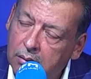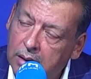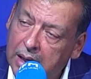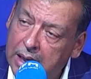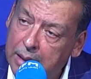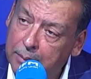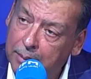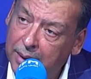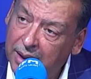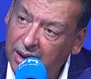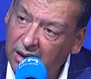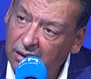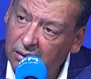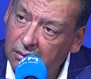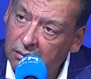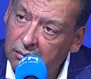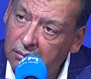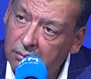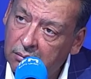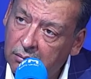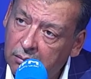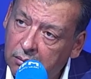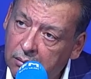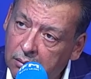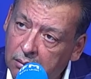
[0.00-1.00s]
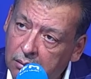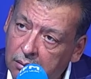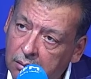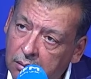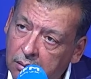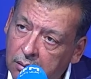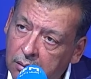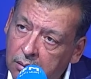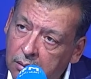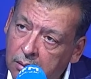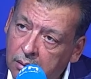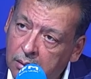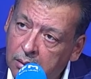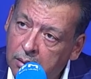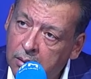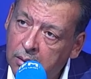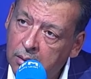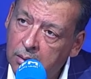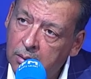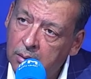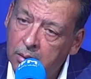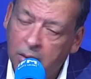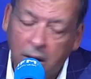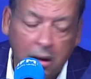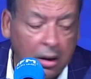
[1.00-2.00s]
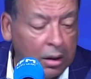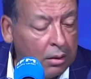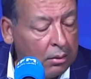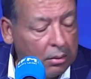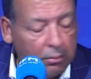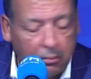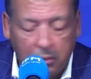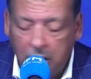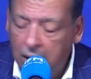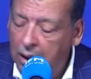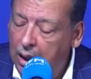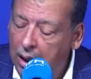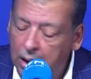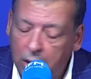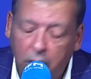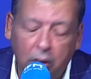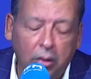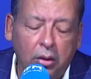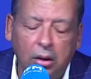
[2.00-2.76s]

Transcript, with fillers: 40 اللي هي حاجه عمرها ما صارت في تاريخ الانسانيه اللي,